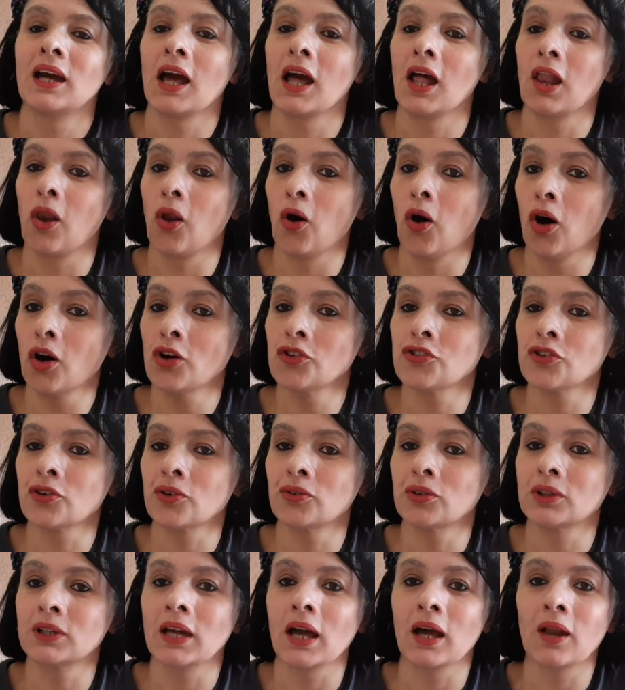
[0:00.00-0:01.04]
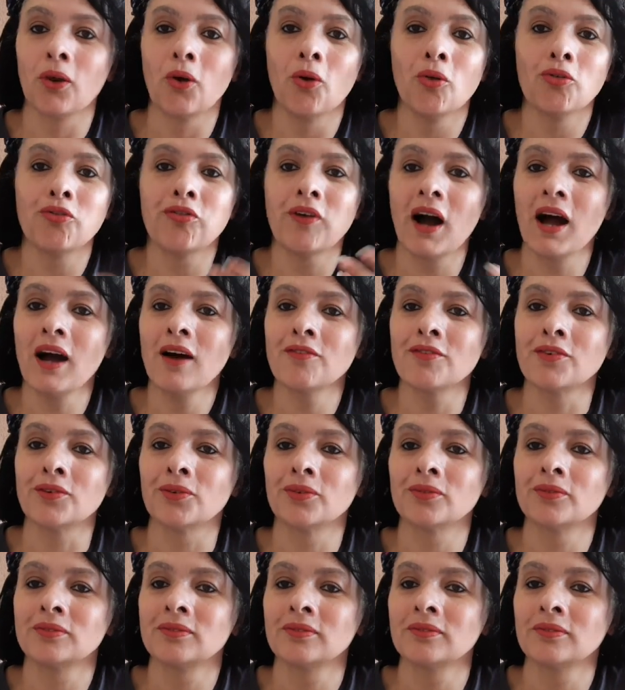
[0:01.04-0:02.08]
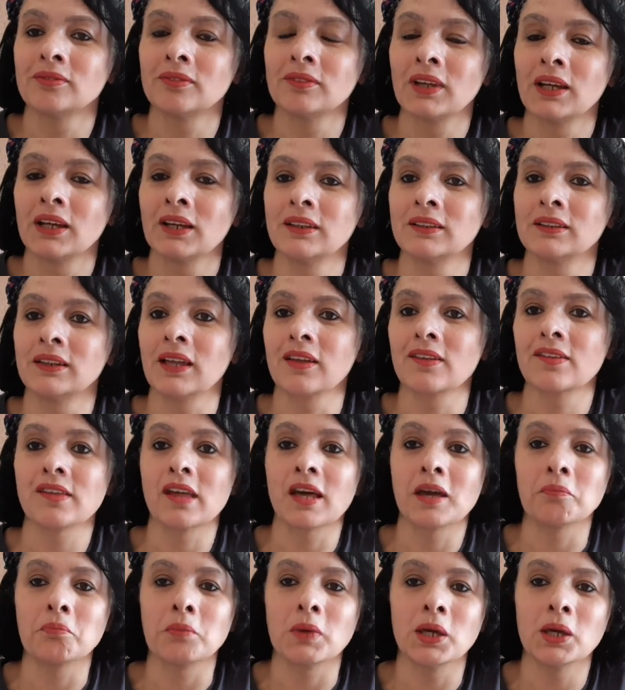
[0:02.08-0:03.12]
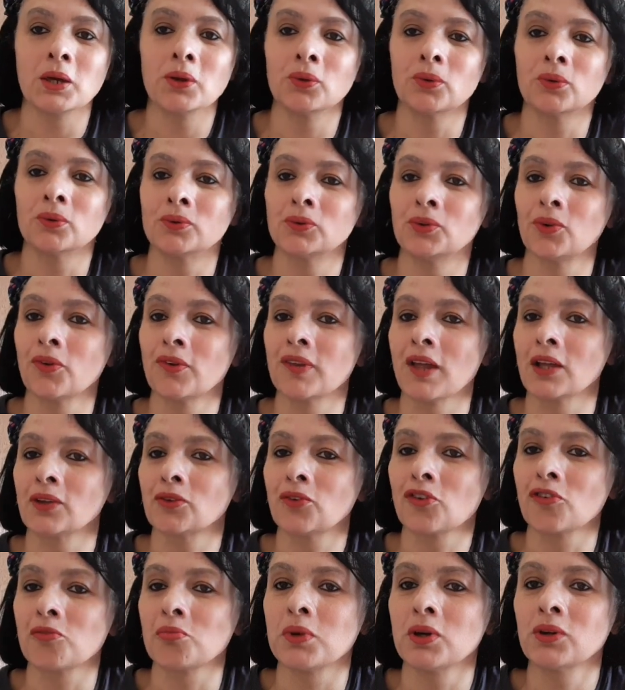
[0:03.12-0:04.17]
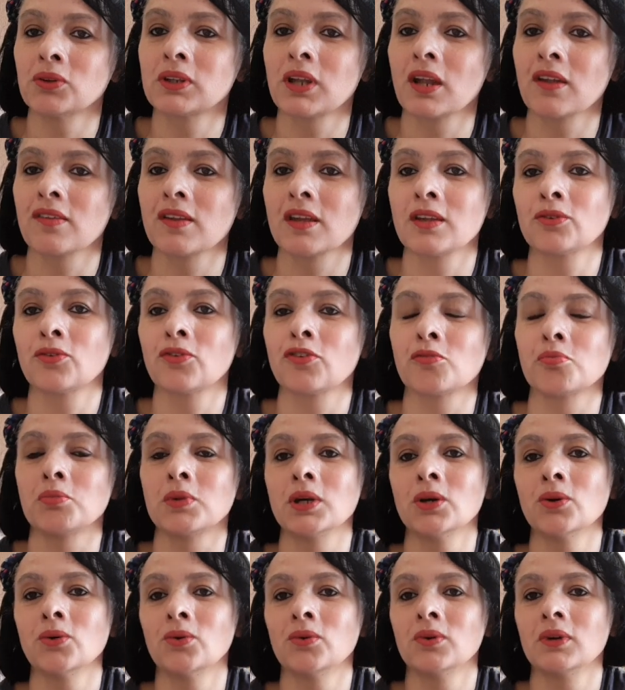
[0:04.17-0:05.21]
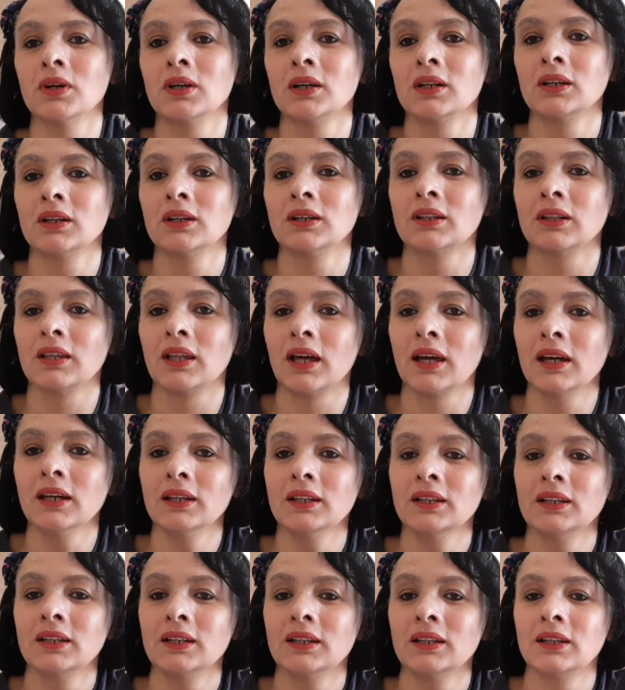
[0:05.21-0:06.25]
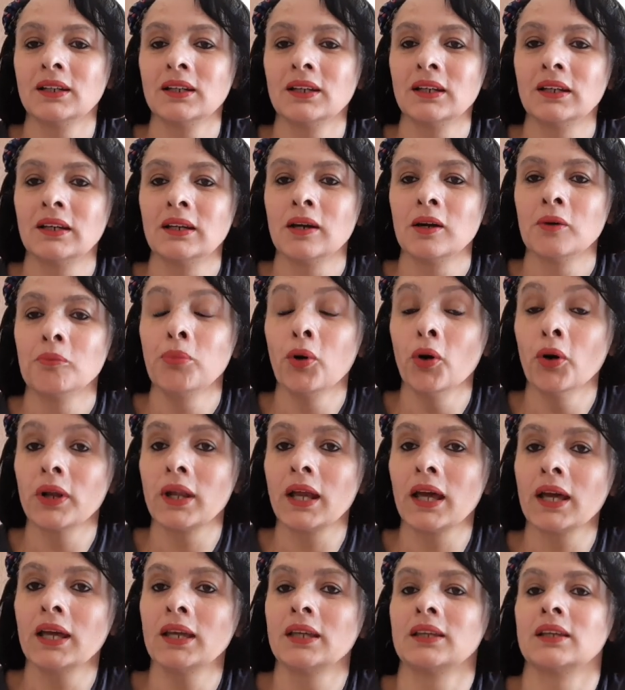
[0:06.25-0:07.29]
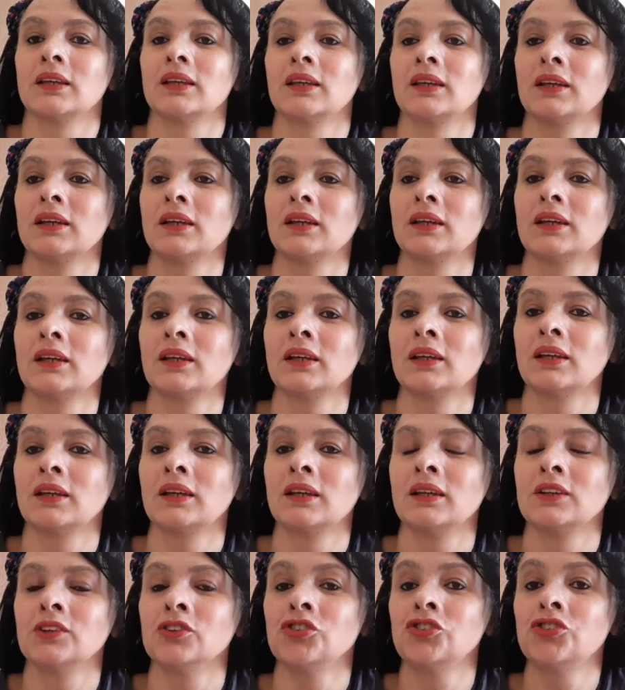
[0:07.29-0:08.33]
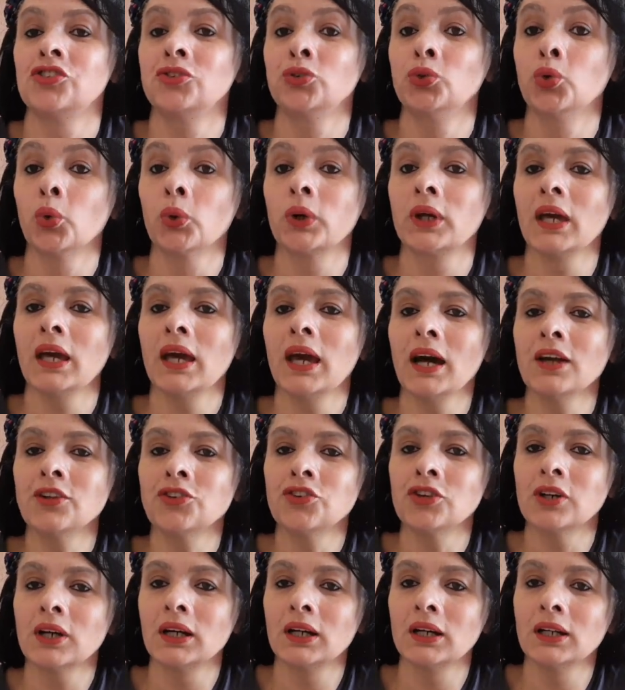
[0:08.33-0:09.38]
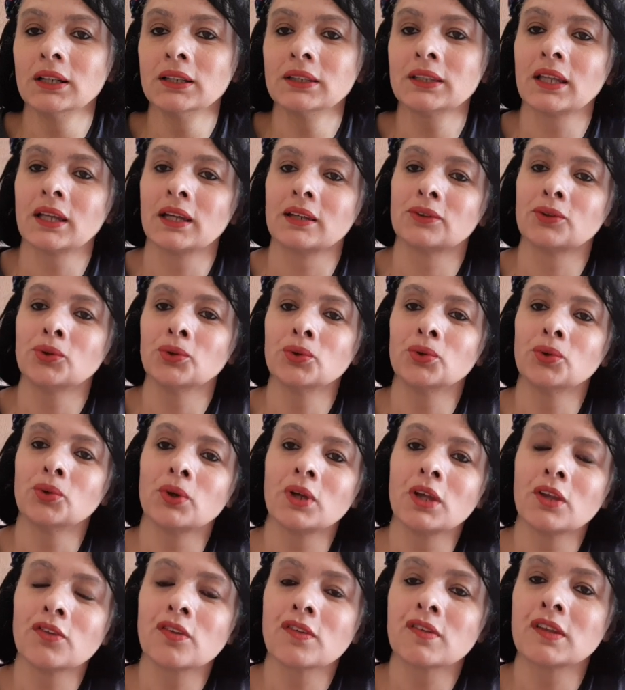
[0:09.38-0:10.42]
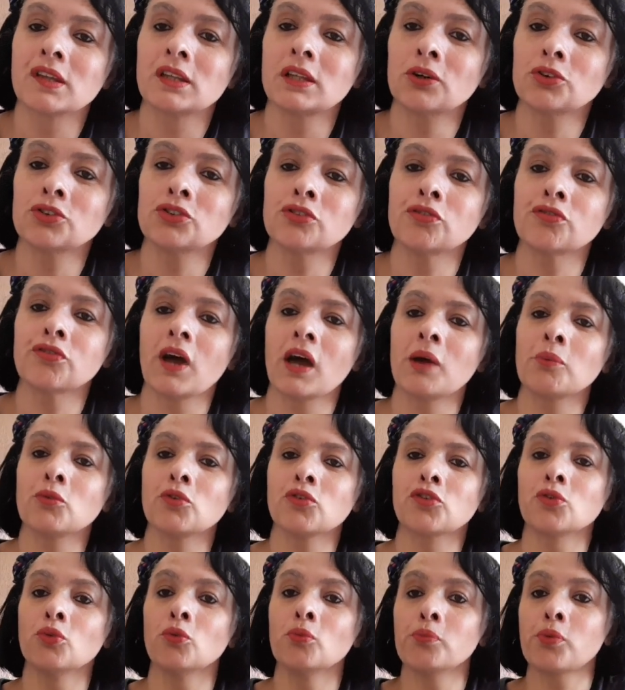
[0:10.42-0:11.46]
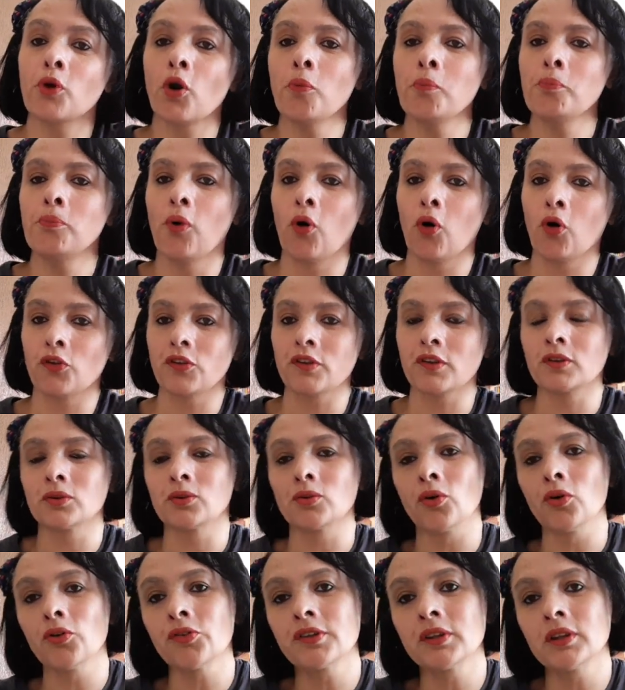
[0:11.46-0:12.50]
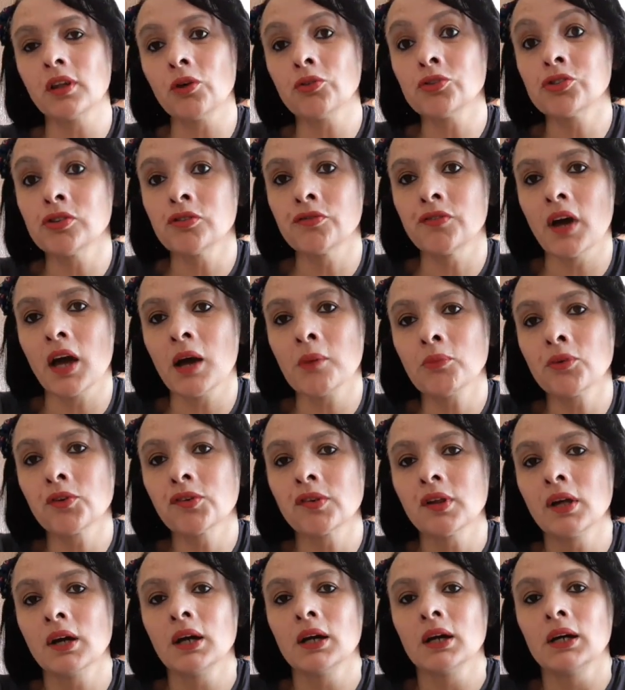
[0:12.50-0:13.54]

É lógico que é louvável ter 100 mil, 200 mil, 300 mil, né? Porém, do que adianta tudo isso se não tivermos um propósito ou se não tivermos